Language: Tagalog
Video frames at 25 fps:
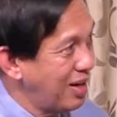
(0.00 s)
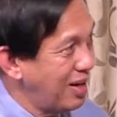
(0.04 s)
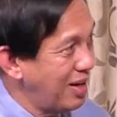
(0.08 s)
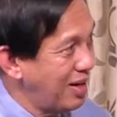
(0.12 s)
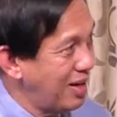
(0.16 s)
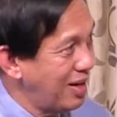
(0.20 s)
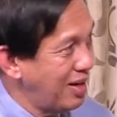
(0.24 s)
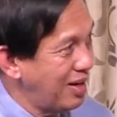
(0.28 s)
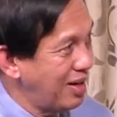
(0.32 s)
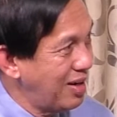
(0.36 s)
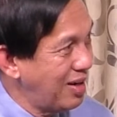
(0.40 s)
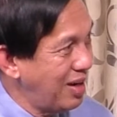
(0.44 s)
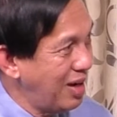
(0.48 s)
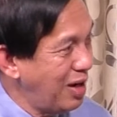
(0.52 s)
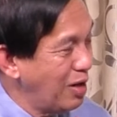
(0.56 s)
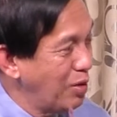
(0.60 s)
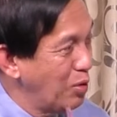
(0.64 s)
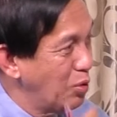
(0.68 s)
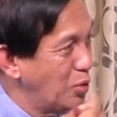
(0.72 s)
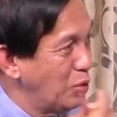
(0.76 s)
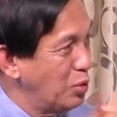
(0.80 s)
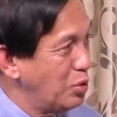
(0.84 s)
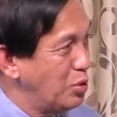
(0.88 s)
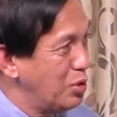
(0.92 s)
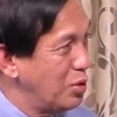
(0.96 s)
nga ang
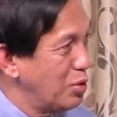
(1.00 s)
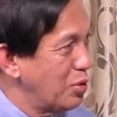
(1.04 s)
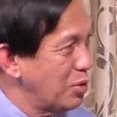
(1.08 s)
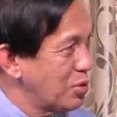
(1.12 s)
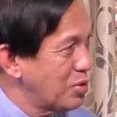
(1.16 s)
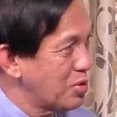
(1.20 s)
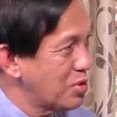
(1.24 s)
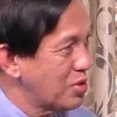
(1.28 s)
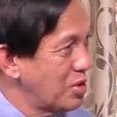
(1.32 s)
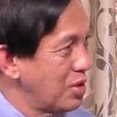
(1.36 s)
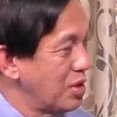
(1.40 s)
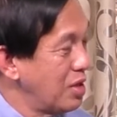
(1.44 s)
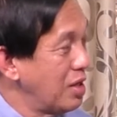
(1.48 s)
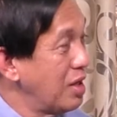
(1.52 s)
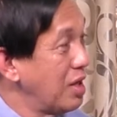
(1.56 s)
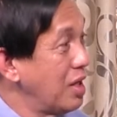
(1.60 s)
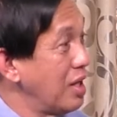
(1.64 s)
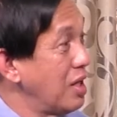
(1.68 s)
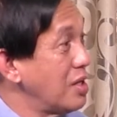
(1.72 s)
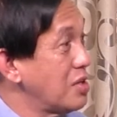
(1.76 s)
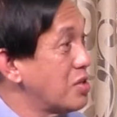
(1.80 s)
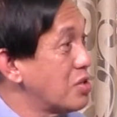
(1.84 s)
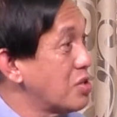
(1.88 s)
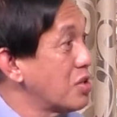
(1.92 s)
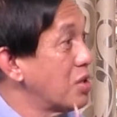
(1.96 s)
good news Oo.
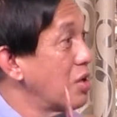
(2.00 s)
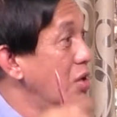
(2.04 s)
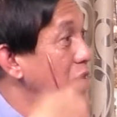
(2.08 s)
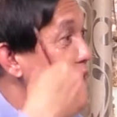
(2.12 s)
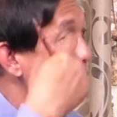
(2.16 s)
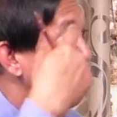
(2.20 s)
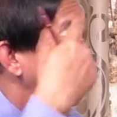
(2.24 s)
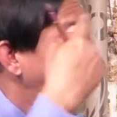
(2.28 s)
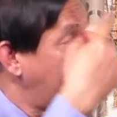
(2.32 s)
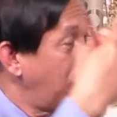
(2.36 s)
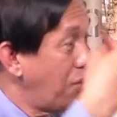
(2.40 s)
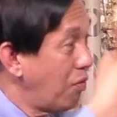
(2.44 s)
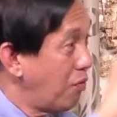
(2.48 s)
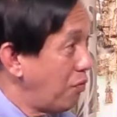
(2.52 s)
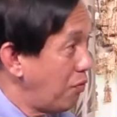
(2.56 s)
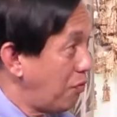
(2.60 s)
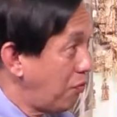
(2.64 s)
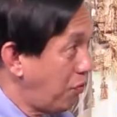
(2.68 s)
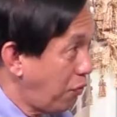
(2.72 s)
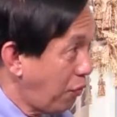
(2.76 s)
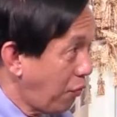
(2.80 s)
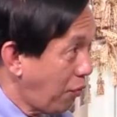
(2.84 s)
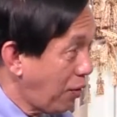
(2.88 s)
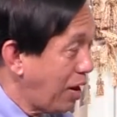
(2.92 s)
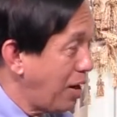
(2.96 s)
is
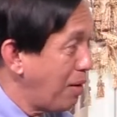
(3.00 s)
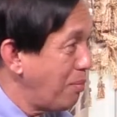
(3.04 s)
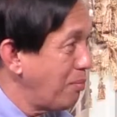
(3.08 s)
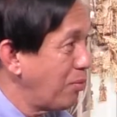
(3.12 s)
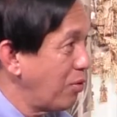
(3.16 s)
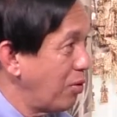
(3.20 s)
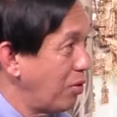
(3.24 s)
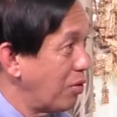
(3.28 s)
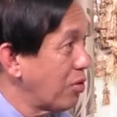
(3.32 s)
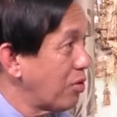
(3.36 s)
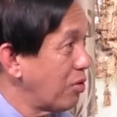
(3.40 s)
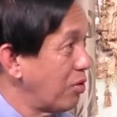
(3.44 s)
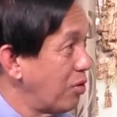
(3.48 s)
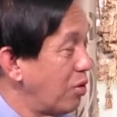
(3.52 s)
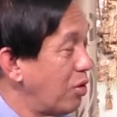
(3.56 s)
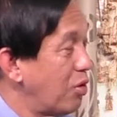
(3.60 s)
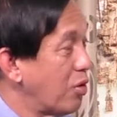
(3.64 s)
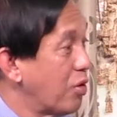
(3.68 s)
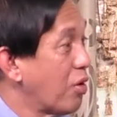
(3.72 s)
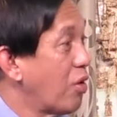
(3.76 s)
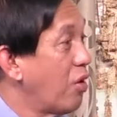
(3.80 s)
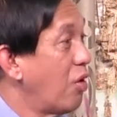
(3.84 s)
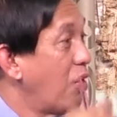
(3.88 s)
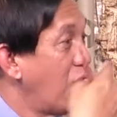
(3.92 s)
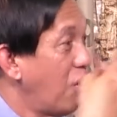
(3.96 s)
from or
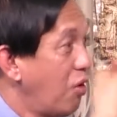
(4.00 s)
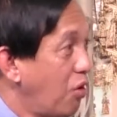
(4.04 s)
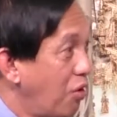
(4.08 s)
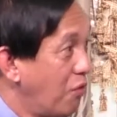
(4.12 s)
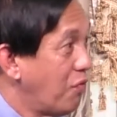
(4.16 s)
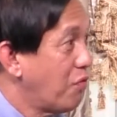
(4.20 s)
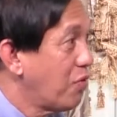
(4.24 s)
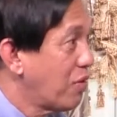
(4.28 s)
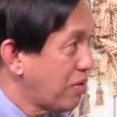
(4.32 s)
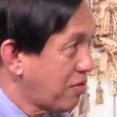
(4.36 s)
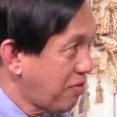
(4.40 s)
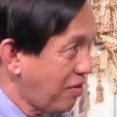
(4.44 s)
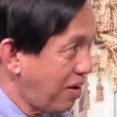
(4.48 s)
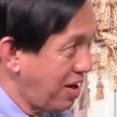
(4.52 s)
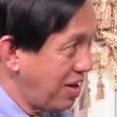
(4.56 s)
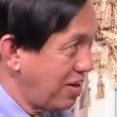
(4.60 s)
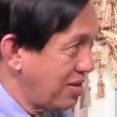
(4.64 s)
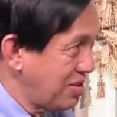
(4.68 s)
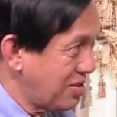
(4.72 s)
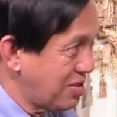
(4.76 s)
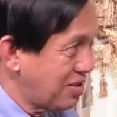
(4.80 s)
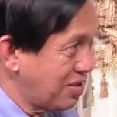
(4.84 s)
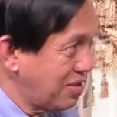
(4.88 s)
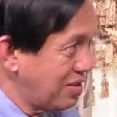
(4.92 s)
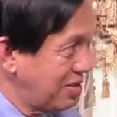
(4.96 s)
or of
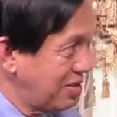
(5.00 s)
Christ.